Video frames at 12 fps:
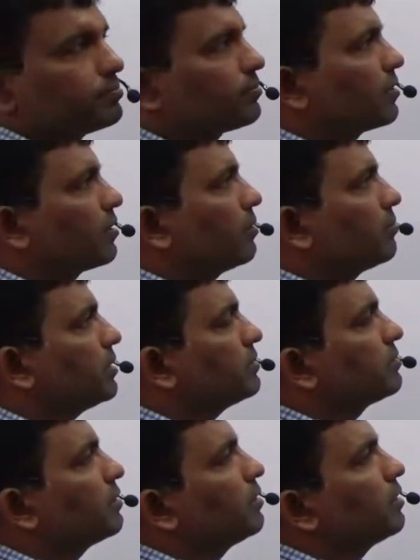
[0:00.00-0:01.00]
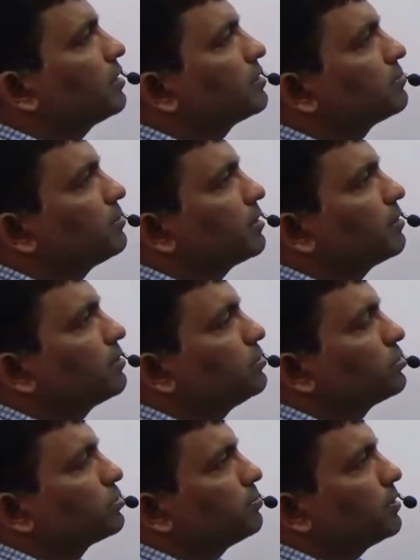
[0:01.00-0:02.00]
अब इस सेंटेंस में जो
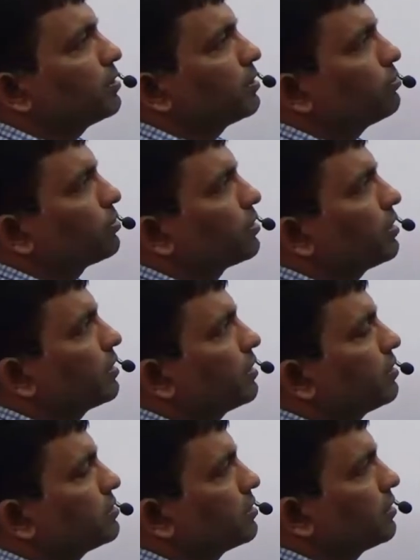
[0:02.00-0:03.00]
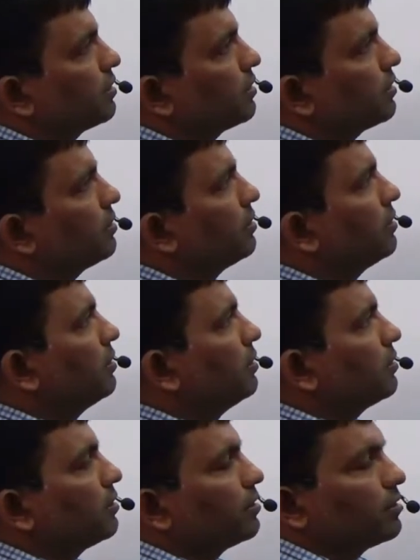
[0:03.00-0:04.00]
स्पीकर है वो क्या कहना चाहता है
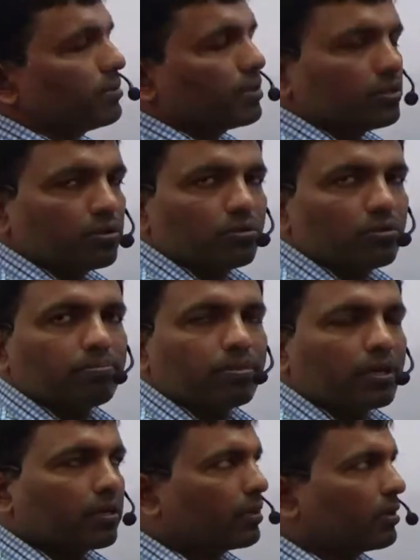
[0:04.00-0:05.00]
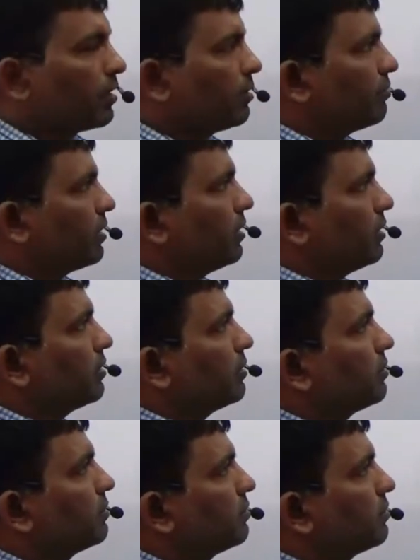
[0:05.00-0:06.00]
कि हम नदी को पार करने वाले थे
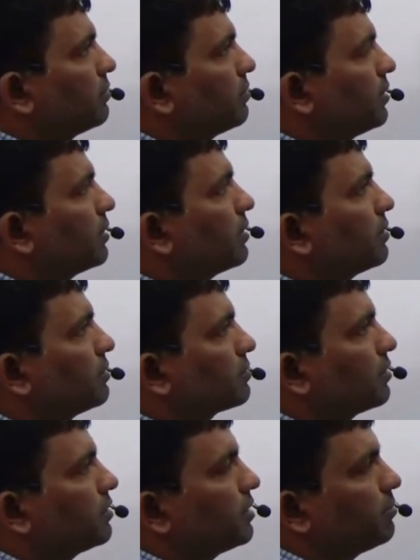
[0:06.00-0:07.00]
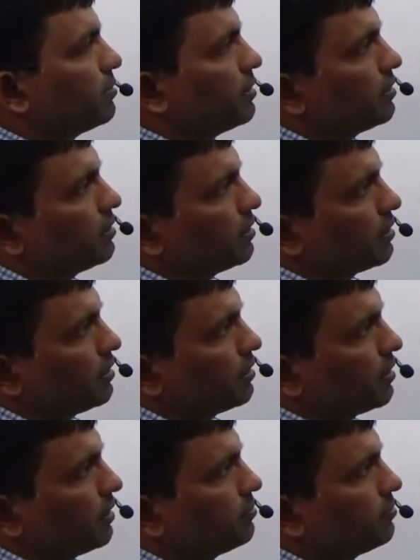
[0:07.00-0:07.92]
ठीक है इसका ये मीनिंग निकलता है